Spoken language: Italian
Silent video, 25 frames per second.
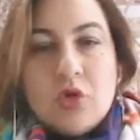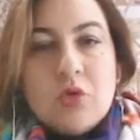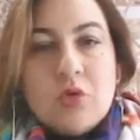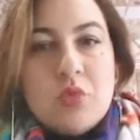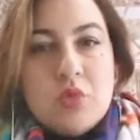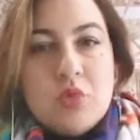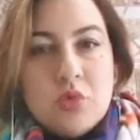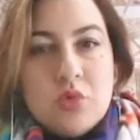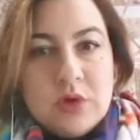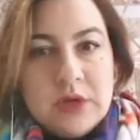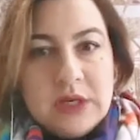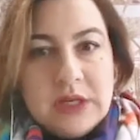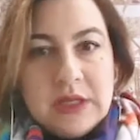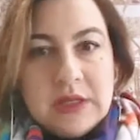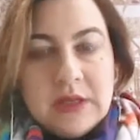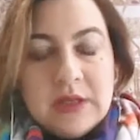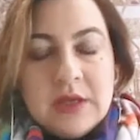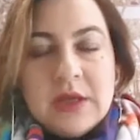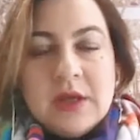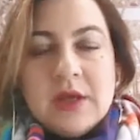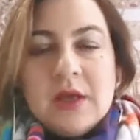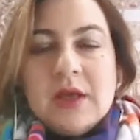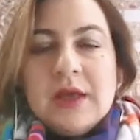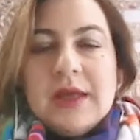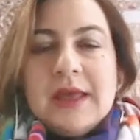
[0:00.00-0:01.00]
comuni
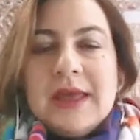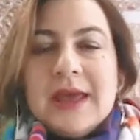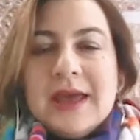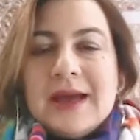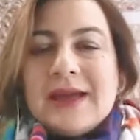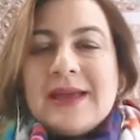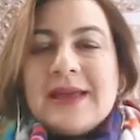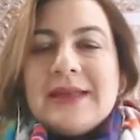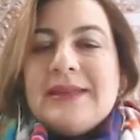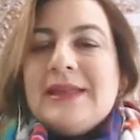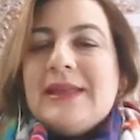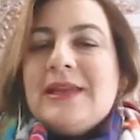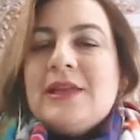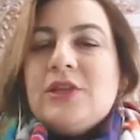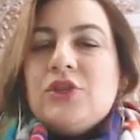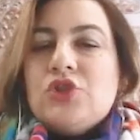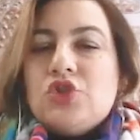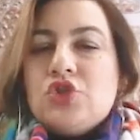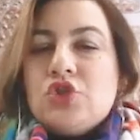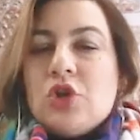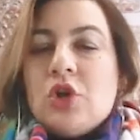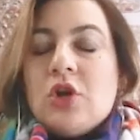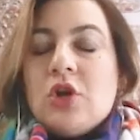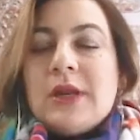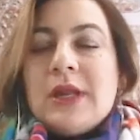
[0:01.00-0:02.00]
e anche delle
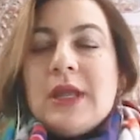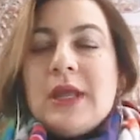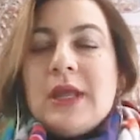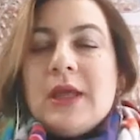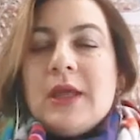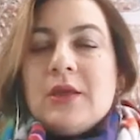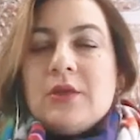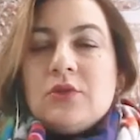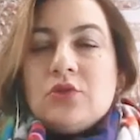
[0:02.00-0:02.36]
zone